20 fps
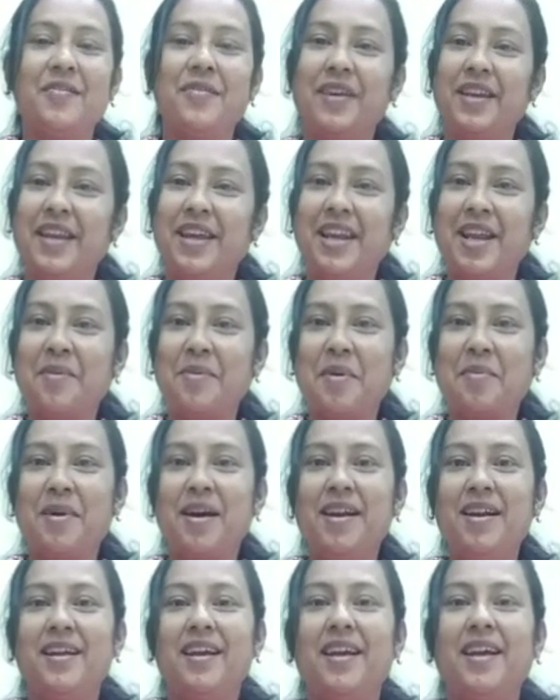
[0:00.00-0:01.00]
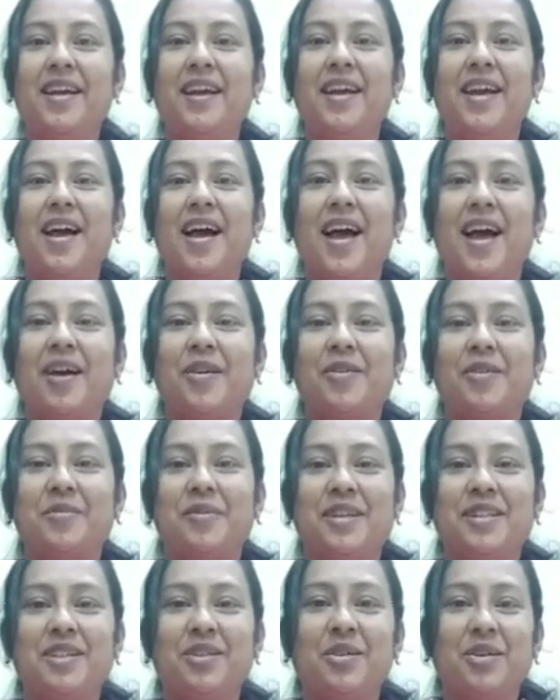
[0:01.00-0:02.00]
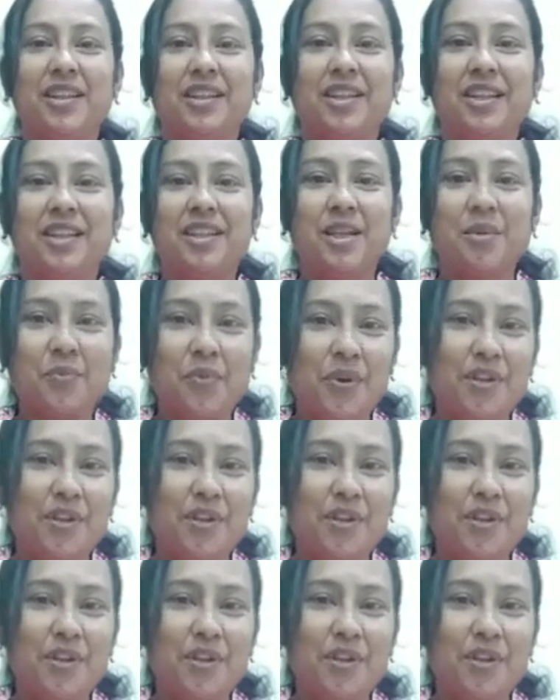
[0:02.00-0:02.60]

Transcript: ফিরে এলাম আবার এখন বাজে ঘড়িতে ঠিক